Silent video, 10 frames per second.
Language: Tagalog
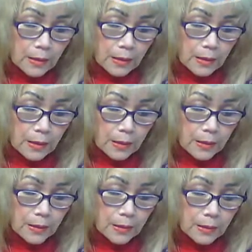uh,
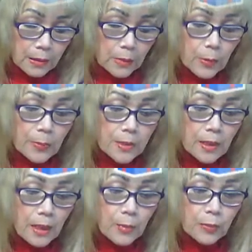
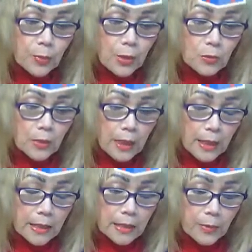nagpapasalamat po ako
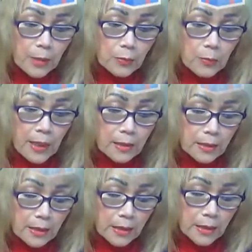guys sa mga
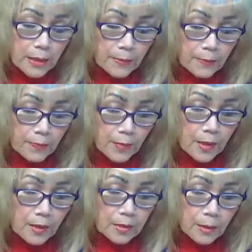bumati
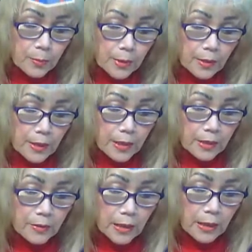sa birthday
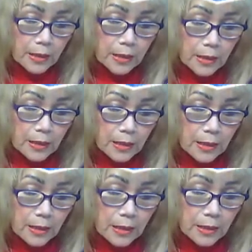ng aking
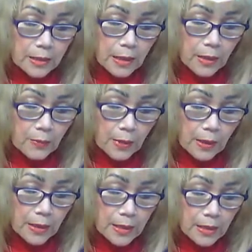uh,
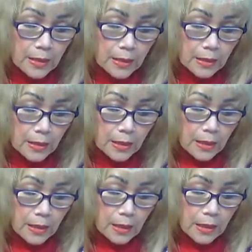asawa.
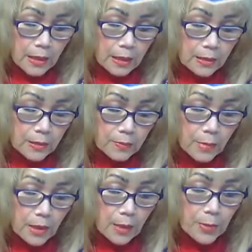At
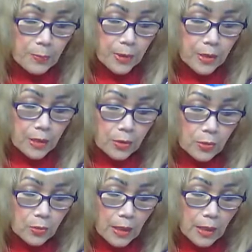marami pa
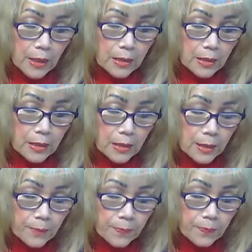dito ang uh,